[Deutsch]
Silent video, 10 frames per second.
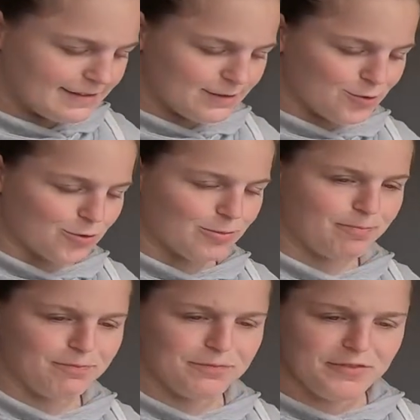So,
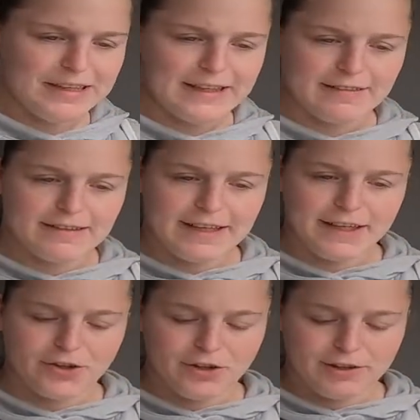wie ihr
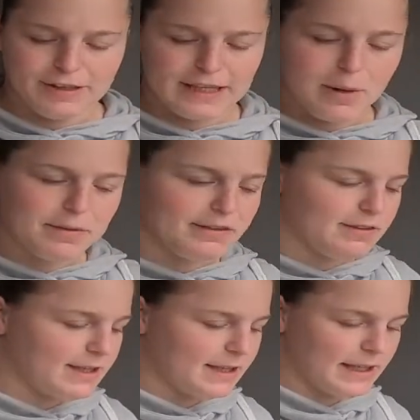sehen könnt, ich habe
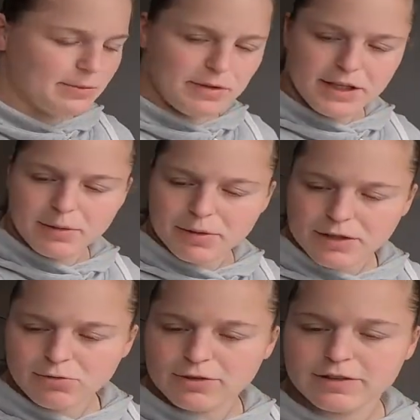jetzt die Creme hier mit
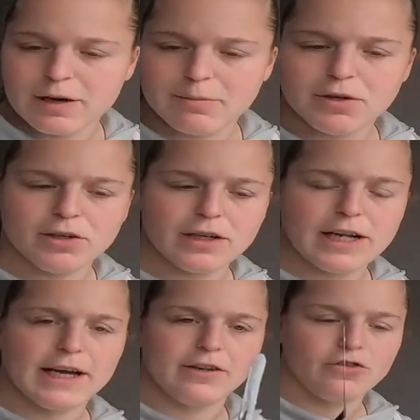unserem äh,
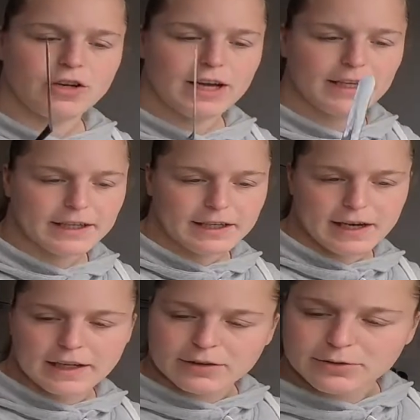kleinen Streicher
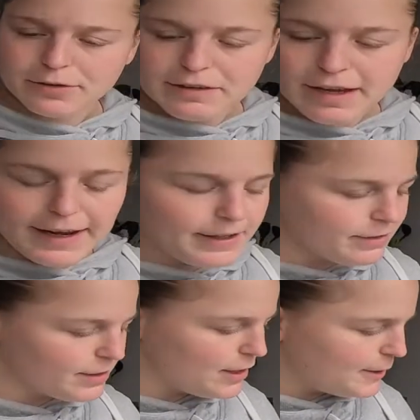gerade
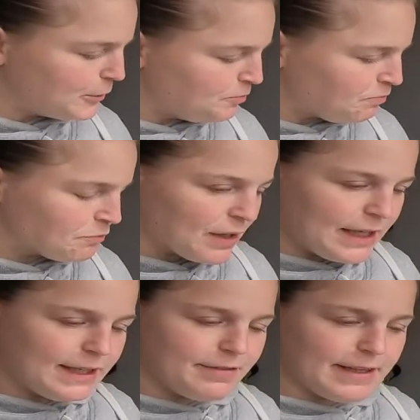verteilt.
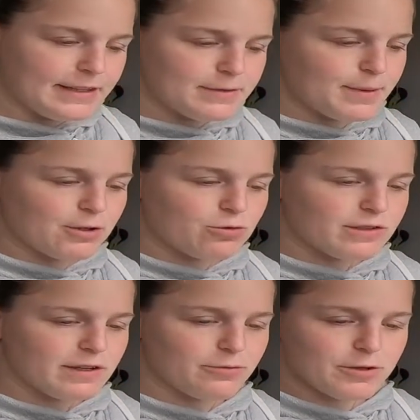Ich werde jetzt mal
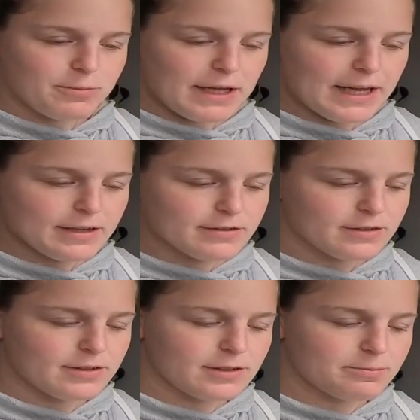kurz auf dem Herd
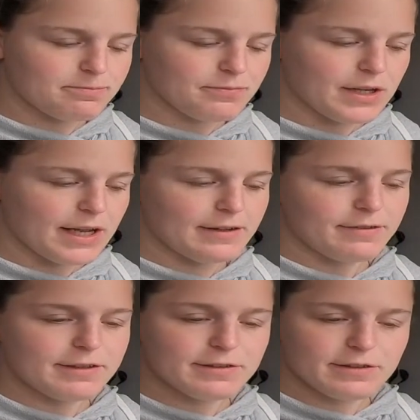ähm,
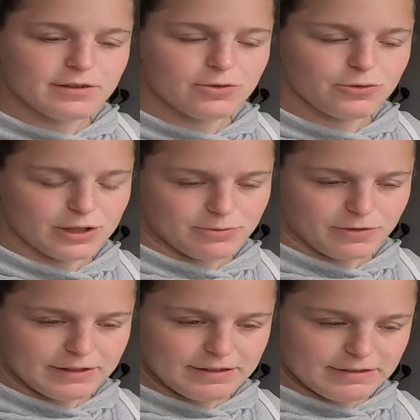etwas äh, von dem
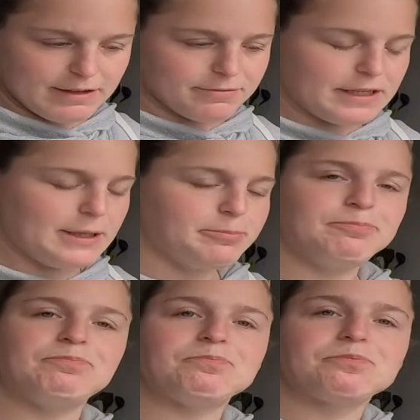Pfirsichsaft nehmen
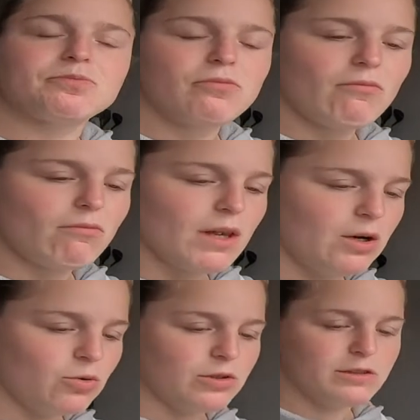
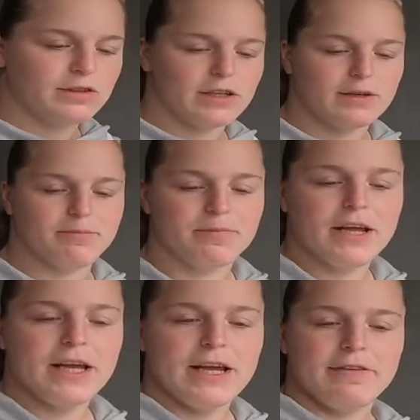und ähm,
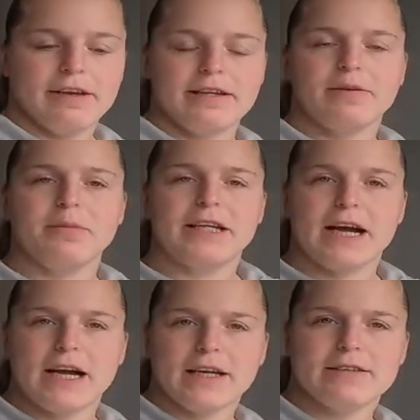werde den mit
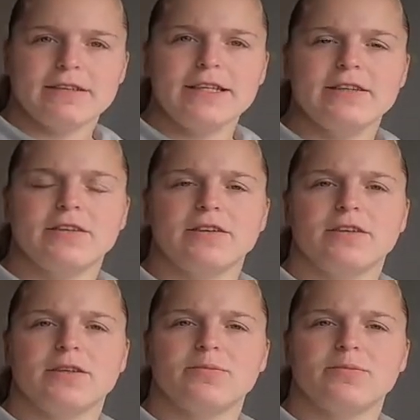der Agatina